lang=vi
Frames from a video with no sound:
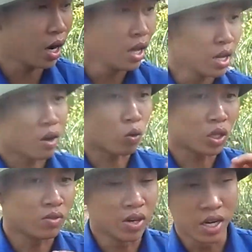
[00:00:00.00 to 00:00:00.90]
cơ còn
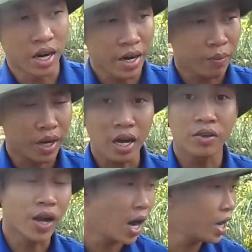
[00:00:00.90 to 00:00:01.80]
từ vườn ấy mà
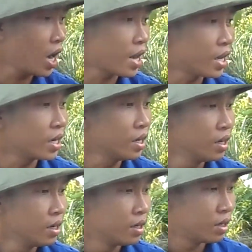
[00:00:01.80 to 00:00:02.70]
rác hữu cơ đấy là những
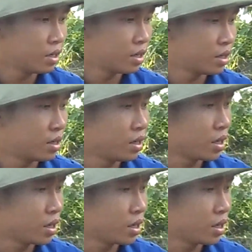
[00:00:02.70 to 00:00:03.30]
uh,